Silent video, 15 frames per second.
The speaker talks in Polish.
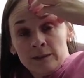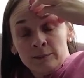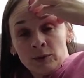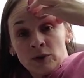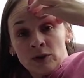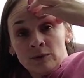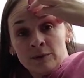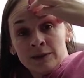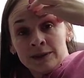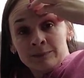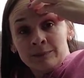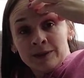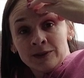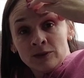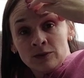Ty poszedłeś
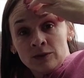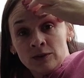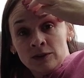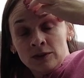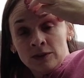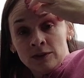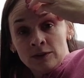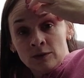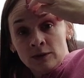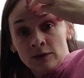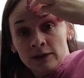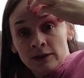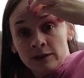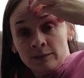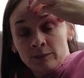spać o godzinie
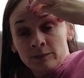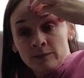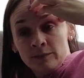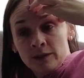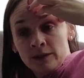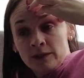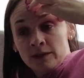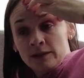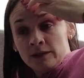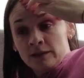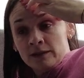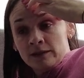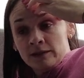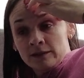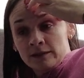drugiej
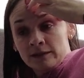e,